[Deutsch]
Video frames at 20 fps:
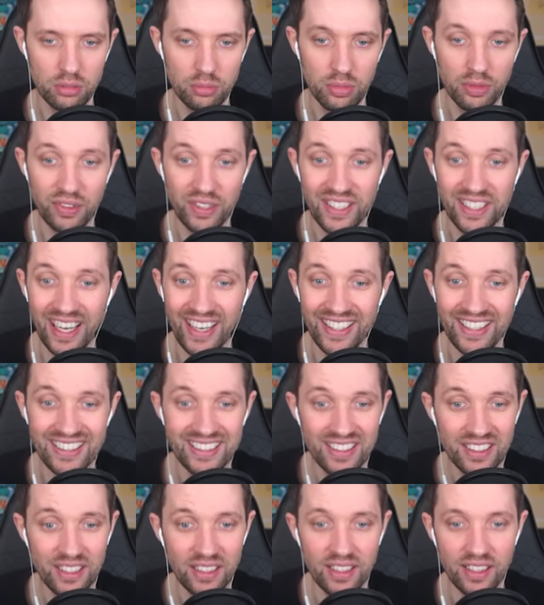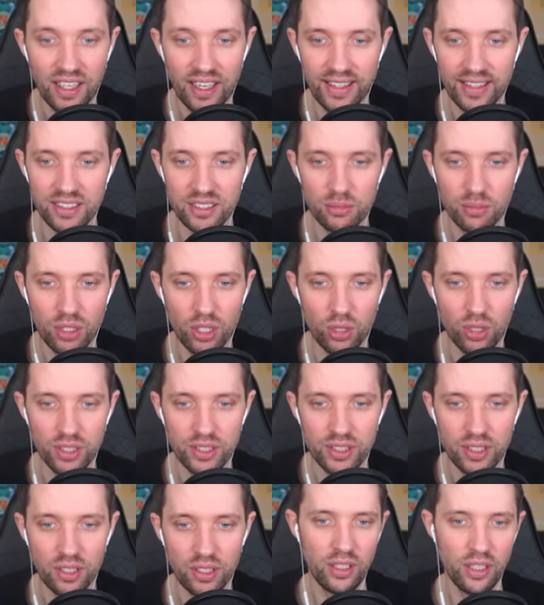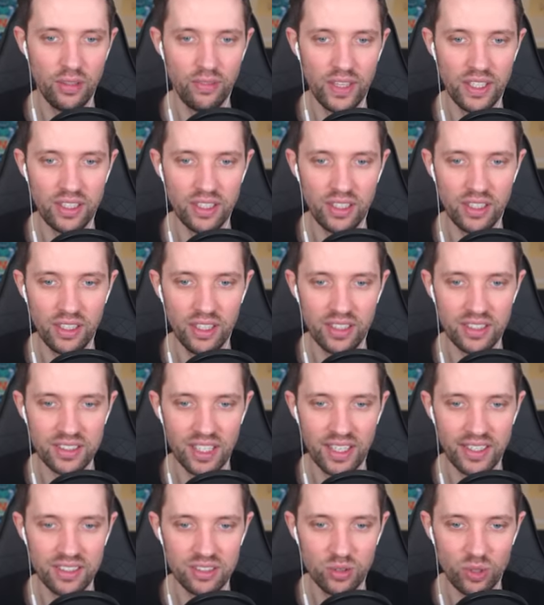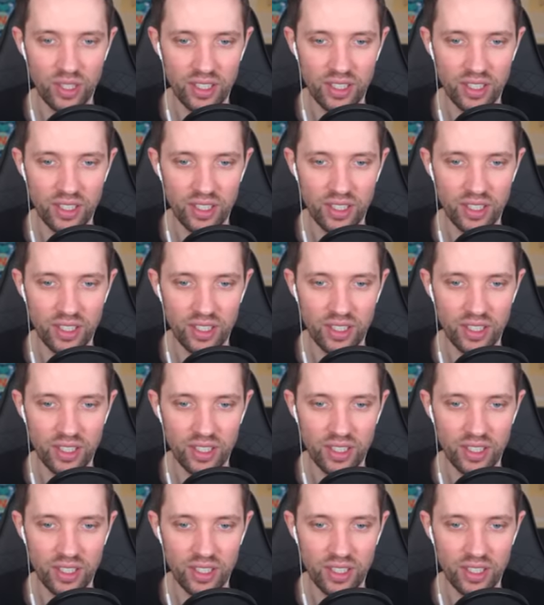Mir fehlt Eisen, Elina. Eisen brauche ich. Okay, während Elina das Eisen